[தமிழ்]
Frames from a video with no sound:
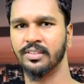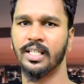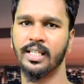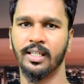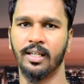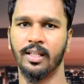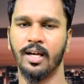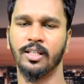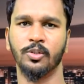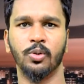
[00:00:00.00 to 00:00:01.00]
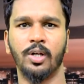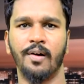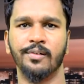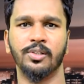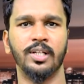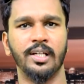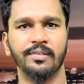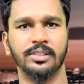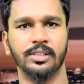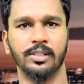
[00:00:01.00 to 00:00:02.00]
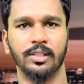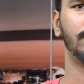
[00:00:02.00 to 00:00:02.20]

விசாரிக்கிறதா அந்த ஊர் காவல்துறை அறிவிச்சிருக்கு